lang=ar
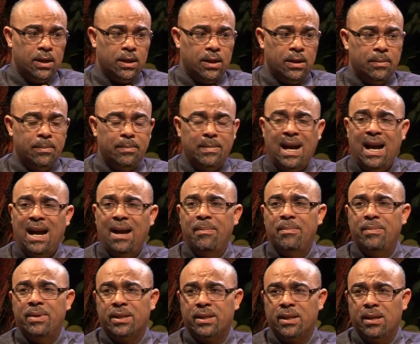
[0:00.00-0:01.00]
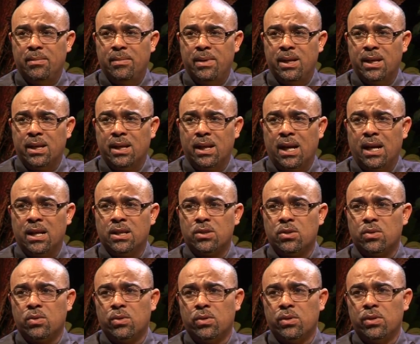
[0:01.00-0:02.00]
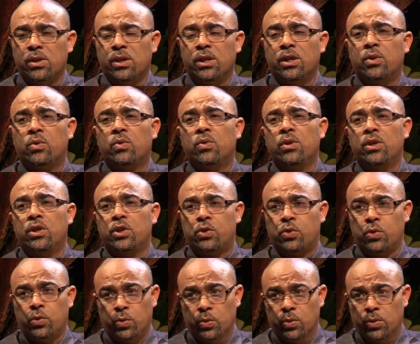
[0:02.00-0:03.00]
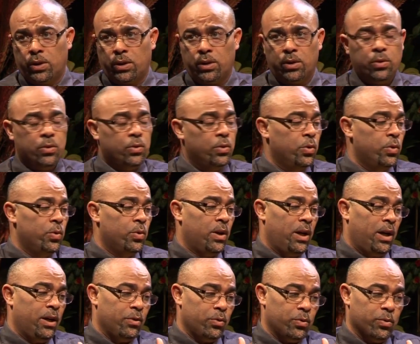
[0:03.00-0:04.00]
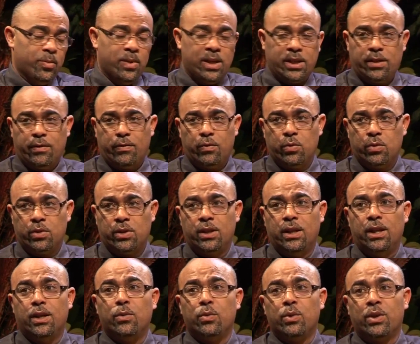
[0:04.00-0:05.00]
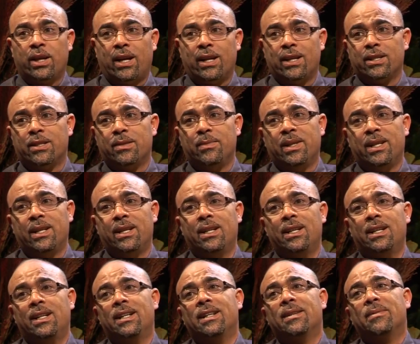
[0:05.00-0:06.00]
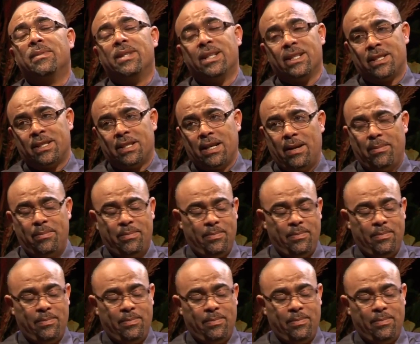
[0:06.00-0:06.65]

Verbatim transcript: محبة المال أصل لكل الشرور وهو عنده برشا فلوس أنه يتخلص منها من الصعب